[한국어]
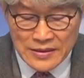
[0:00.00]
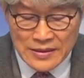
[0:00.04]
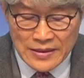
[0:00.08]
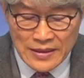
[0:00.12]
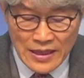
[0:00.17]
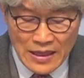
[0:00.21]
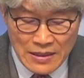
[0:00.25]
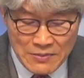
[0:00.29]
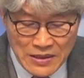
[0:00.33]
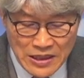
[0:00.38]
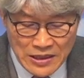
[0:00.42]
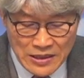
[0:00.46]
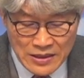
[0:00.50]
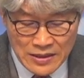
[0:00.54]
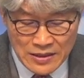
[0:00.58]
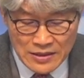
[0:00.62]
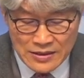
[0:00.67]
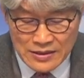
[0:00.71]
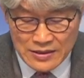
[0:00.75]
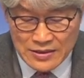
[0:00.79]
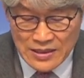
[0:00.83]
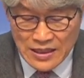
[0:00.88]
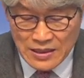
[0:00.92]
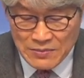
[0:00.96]
가만히
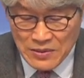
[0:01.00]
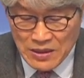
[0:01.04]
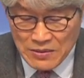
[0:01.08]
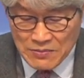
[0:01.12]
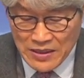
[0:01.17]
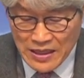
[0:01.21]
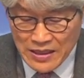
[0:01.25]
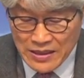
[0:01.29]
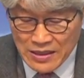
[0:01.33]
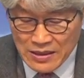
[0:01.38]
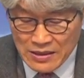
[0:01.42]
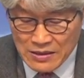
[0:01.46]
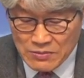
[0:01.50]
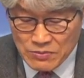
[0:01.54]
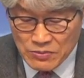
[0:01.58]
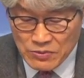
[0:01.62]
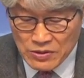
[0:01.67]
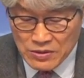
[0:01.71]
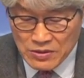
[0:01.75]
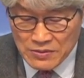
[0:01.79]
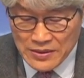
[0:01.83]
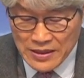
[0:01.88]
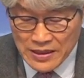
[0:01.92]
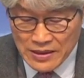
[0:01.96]
그 자매 마리아를
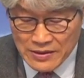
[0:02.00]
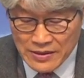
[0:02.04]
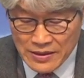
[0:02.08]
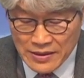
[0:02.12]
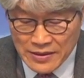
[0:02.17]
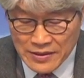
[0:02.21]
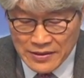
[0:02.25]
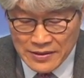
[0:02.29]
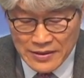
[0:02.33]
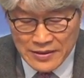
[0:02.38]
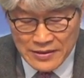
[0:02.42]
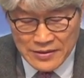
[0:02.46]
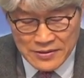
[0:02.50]
불러 말하되